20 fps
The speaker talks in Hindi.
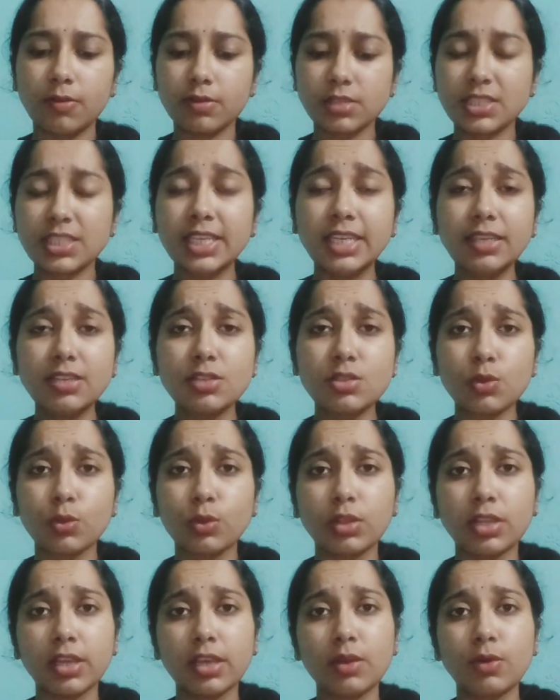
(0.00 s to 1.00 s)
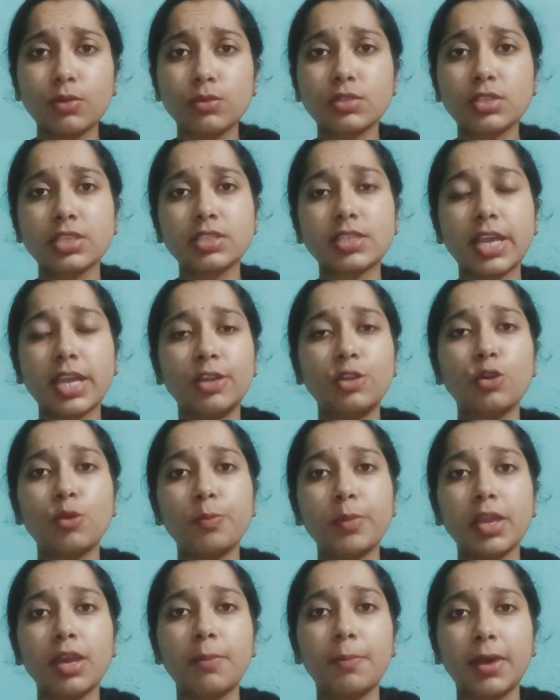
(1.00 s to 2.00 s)
सीड्स होते हैं और उसके साइडों
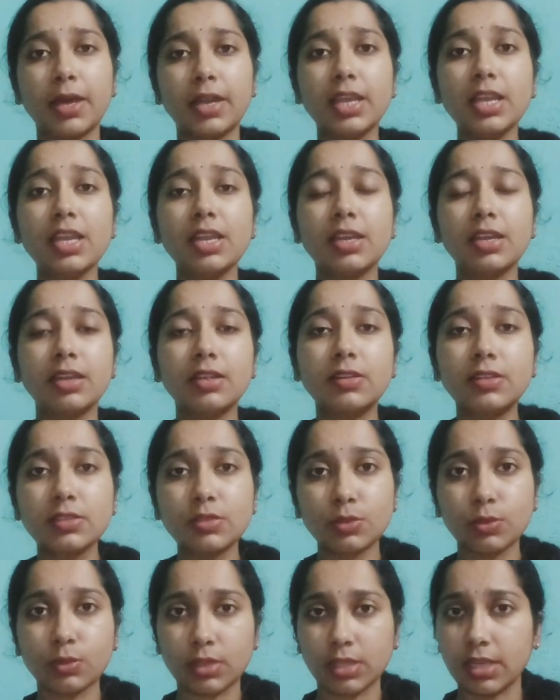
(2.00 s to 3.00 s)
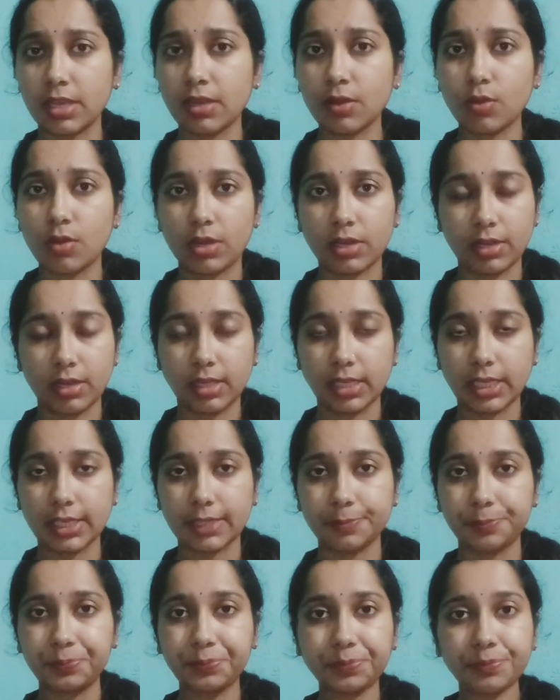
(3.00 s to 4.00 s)
में हमारे हेयर्स होते हैं कॉटन
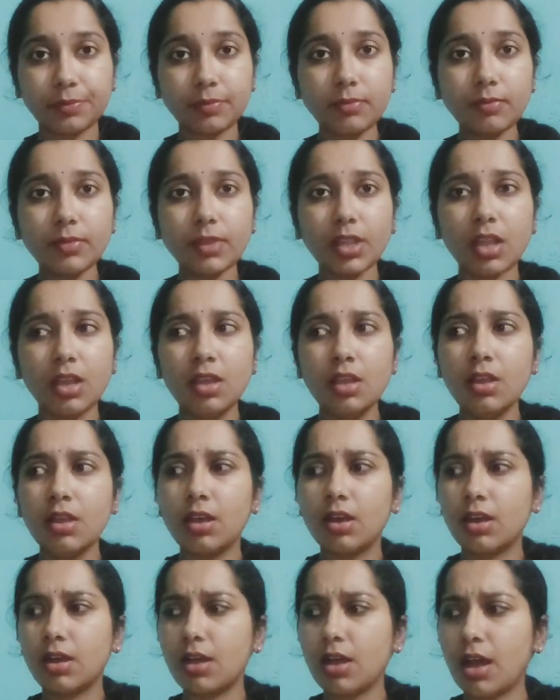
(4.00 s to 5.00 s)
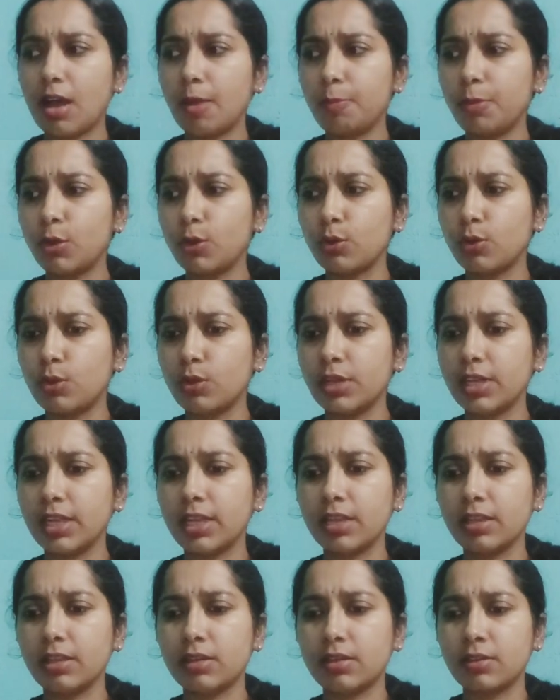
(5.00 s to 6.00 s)
के आप लोगों
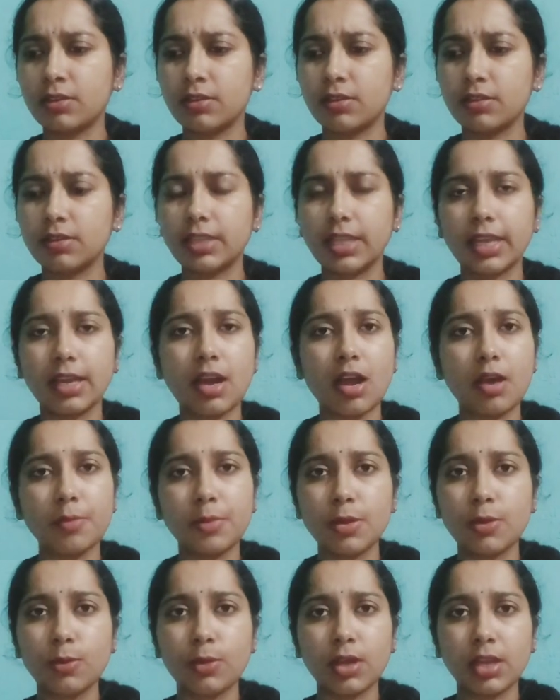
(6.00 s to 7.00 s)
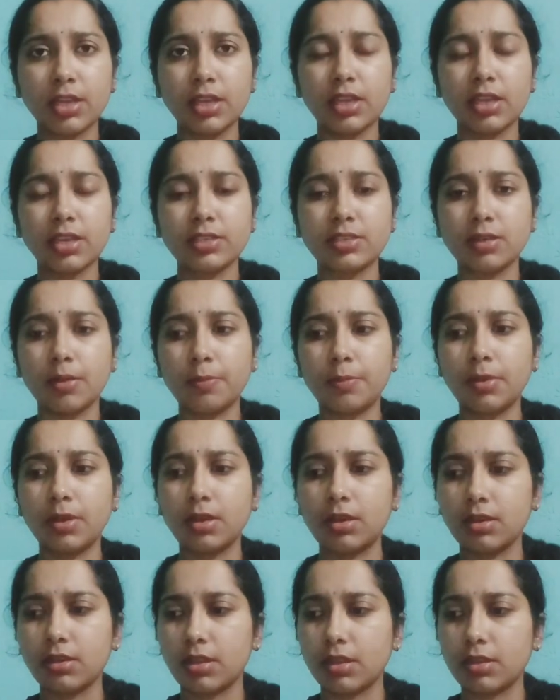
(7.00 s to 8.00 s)
ने देखा भी होगा ये जब
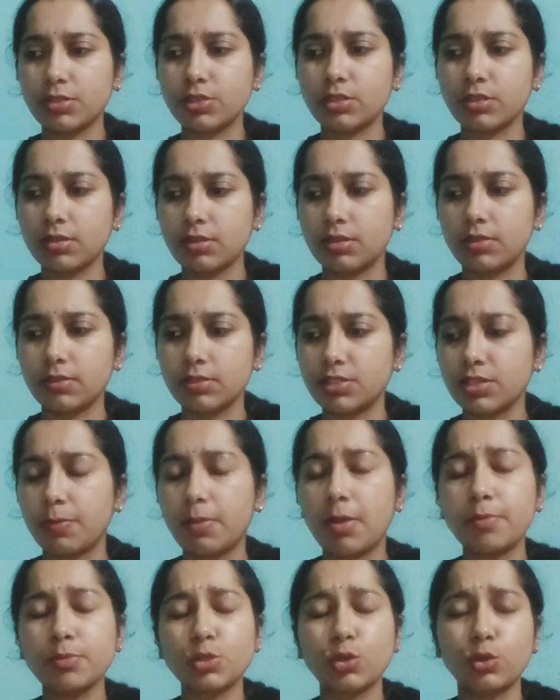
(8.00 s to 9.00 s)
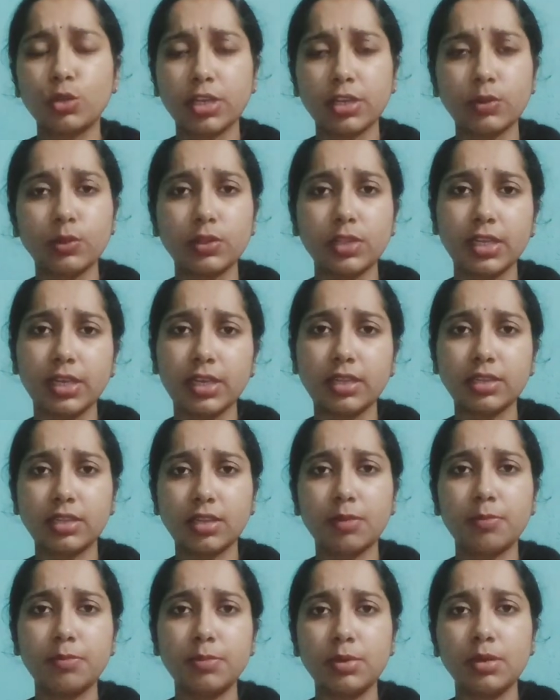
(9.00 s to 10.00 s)
जब हम छोटे होते हैं
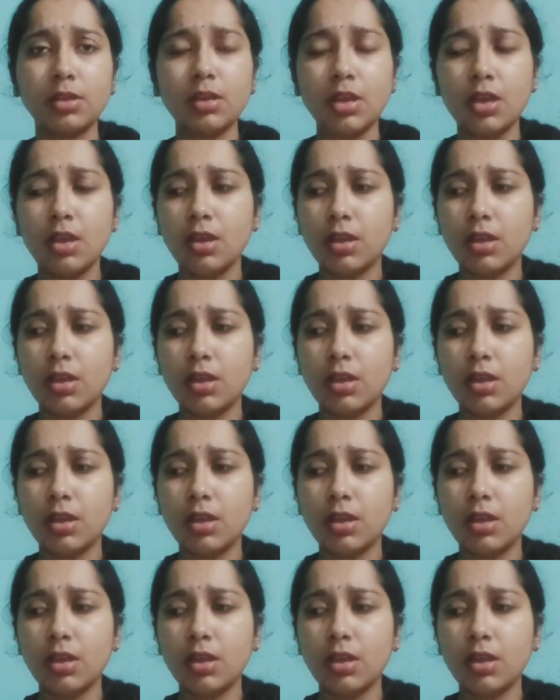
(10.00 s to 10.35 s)
तब